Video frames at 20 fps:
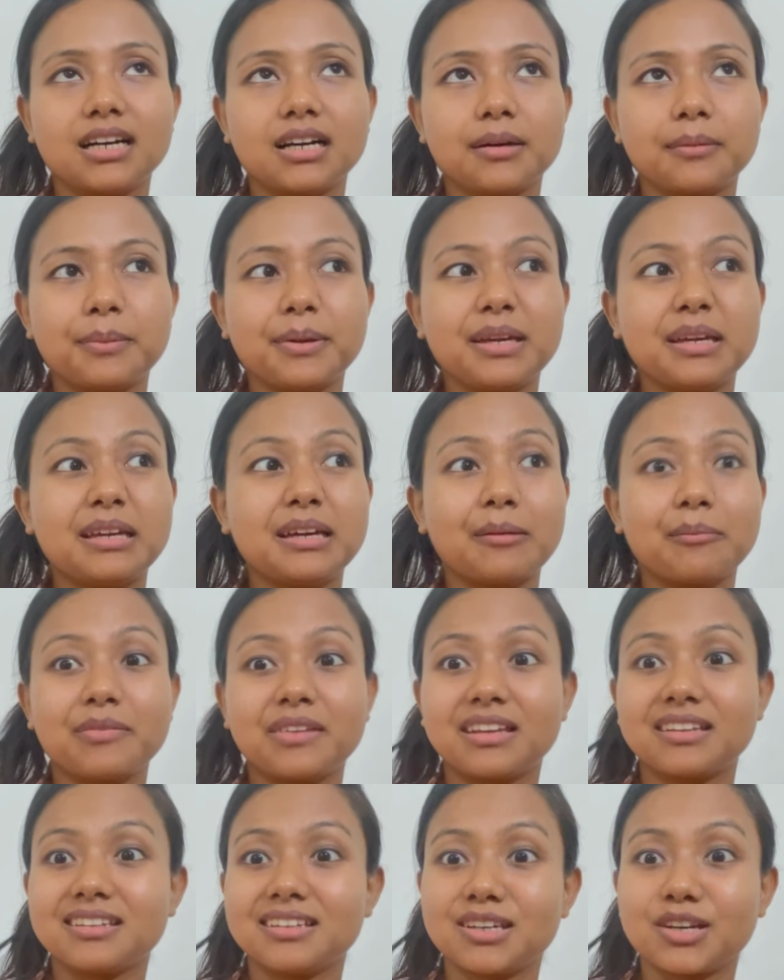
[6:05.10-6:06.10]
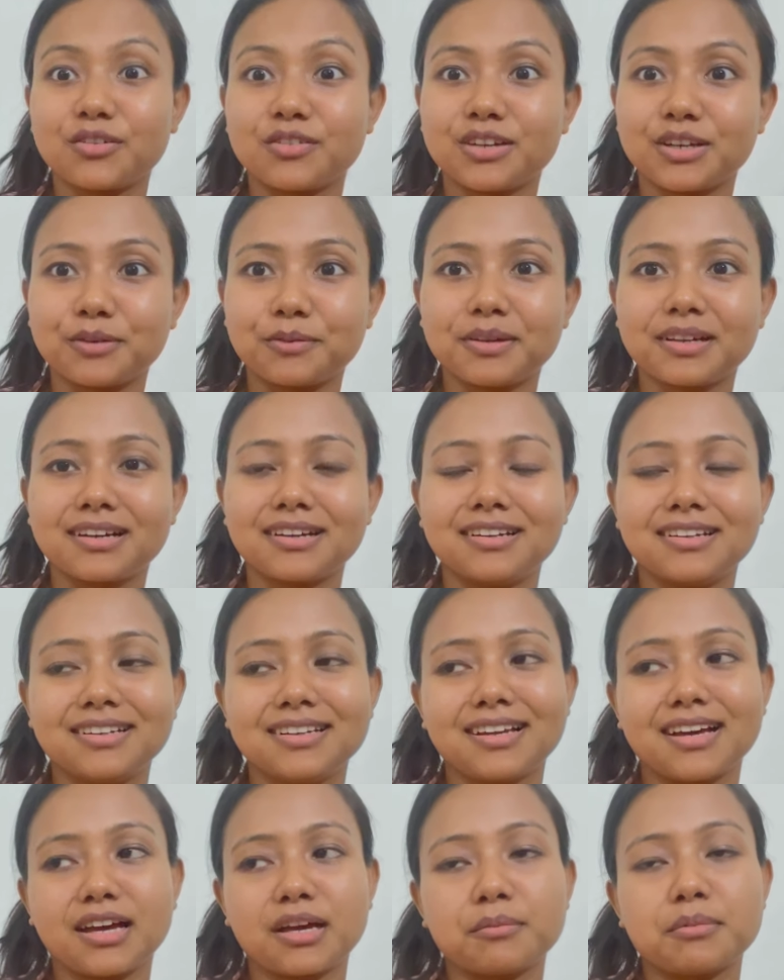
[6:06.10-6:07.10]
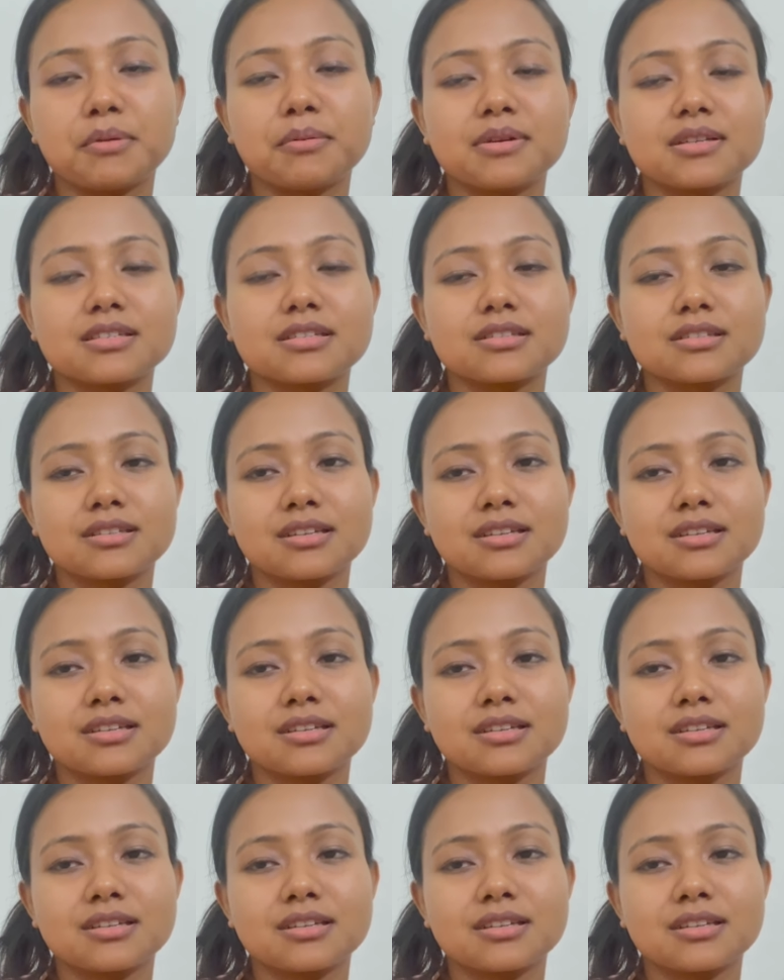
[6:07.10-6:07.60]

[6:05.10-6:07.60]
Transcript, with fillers: अभी हमने डिनर विनर भी कर लिया है अभी बस